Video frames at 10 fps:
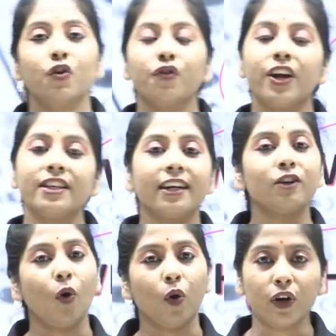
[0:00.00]
রিজন
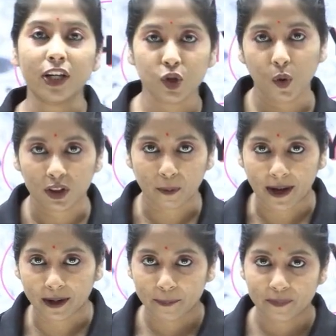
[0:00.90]
কোনো কিছু হতে পারে
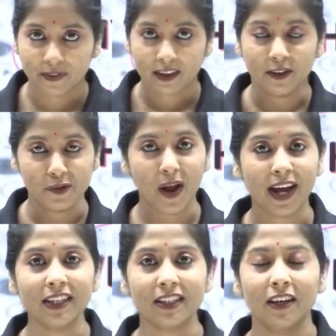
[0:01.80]

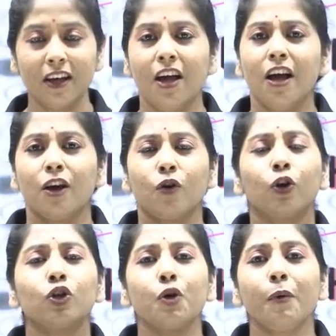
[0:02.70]
রাইট কোনো
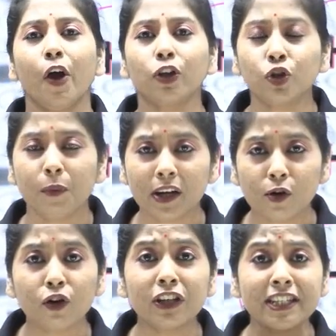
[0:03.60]
সময় হয়তো তোমাকে কোনো
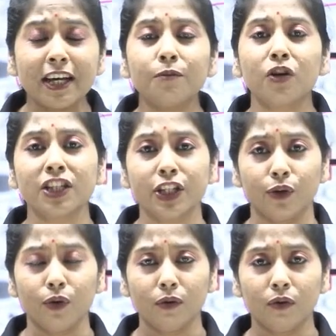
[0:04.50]
টিচার বলেছিল
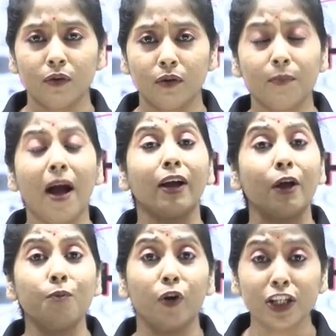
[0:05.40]
বা কেউ
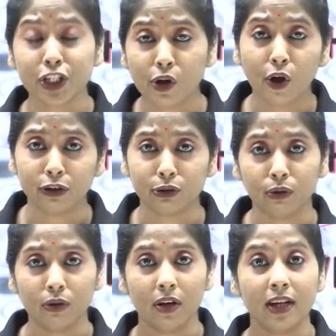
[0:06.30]
বলেছিল হয়তো
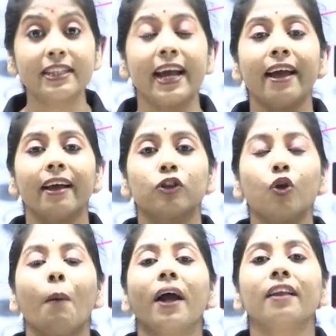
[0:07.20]
যে
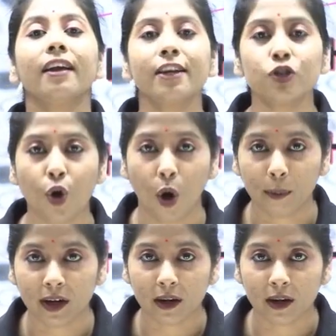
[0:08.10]
তোমার দ্বারা কিছু হবে না